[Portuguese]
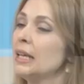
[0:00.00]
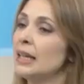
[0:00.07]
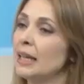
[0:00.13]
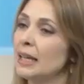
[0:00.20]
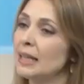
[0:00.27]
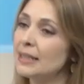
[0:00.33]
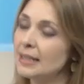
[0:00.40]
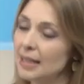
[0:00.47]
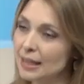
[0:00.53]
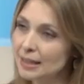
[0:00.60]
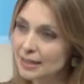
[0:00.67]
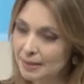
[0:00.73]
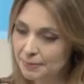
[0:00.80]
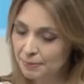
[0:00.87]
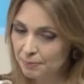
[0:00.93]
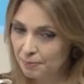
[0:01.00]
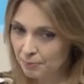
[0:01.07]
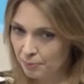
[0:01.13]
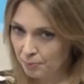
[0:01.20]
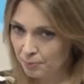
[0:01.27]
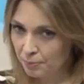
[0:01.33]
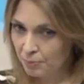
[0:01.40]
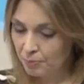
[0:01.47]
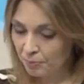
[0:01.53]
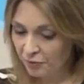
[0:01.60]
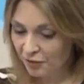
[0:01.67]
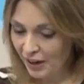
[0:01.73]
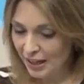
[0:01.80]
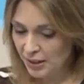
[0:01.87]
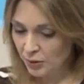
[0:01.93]
elas, elas
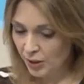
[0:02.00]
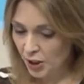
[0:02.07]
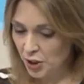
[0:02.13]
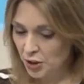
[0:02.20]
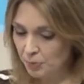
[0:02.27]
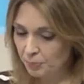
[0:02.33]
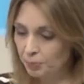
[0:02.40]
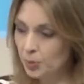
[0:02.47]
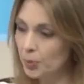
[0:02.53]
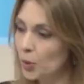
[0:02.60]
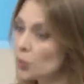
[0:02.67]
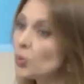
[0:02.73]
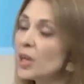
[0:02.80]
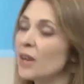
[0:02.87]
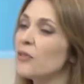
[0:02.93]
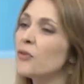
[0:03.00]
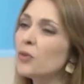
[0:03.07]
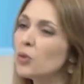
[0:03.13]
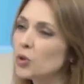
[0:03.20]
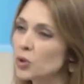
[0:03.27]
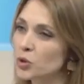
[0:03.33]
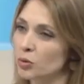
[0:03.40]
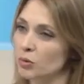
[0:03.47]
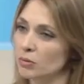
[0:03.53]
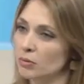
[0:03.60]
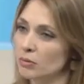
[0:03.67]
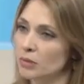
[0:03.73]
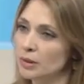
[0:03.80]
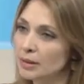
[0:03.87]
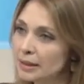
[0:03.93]
fazem com que a gente procure refúgio
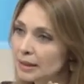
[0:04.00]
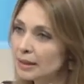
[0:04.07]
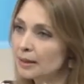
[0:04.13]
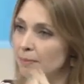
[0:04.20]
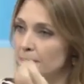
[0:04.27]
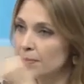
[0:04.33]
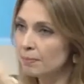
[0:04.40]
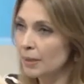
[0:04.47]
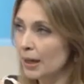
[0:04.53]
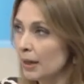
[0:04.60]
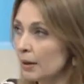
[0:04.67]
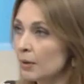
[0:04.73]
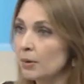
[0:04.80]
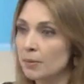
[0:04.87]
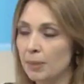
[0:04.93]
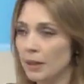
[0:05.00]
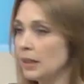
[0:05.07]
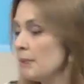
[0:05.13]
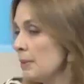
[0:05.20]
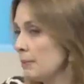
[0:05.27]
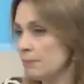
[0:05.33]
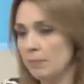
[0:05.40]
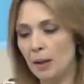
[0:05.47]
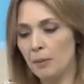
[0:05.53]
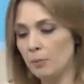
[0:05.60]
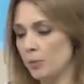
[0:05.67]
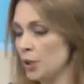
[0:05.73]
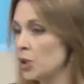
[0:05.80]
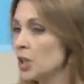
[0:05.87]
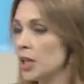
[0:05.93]

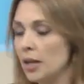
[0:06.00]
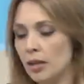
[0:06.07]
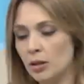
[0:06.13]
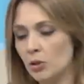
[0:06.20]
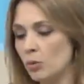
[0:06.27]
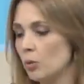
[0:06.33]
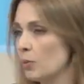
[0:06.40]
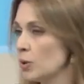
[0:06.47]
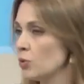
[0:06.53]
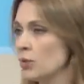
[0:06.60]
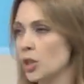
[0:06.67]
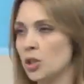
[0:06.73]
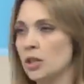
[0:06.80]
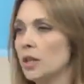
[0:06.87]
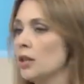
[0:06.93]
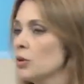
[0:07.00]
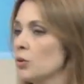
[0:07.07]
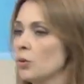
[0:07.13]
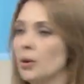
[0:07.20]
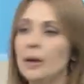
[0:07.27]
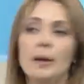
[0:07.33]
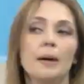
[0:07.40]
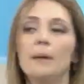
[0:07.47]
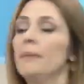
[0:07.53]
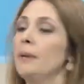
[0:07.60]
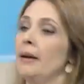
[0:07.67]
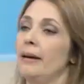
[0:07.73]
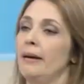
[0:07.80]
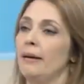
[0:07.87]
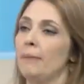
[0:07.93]
para dinheiro, para juntar dinheiro,
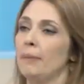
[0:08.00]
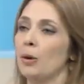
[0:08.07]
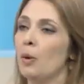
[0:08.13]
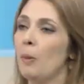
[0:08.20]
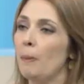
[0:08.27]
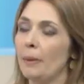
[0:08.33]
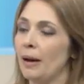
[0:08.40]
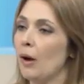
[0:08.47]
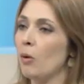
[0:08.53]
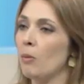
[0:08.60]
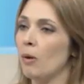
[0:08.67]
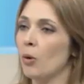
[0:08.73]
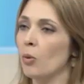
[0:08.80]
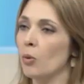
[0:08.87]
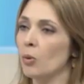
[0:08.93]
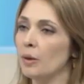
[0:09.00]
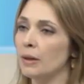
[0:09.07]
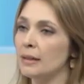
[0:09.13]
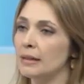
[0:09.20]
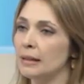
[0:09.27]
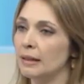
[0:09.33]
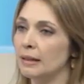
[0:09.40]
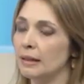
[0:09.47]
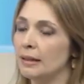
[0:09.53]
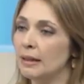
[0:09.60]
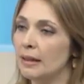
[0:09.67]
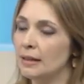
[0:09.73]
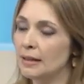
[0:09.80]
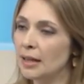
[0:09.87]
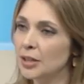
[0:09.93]
para comprar alguma coisa.
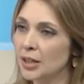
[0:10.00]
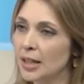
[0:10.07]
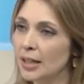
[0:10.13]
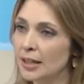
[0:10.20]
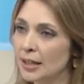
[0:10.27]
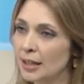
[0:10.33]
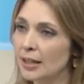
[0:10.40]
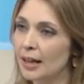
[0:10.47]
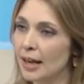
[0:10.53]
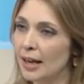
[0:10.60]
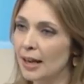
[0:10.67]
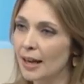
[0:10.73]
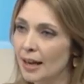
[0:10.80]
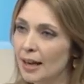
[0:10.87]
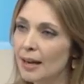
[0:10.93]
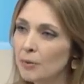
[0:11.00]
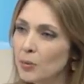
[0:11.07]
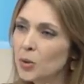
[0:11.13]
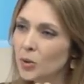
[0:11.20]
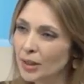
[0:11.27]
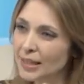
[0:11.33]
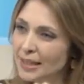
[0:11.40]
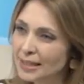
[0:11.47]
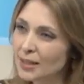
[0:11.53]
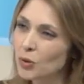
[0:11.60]
Você acha que, que é, é muita dessa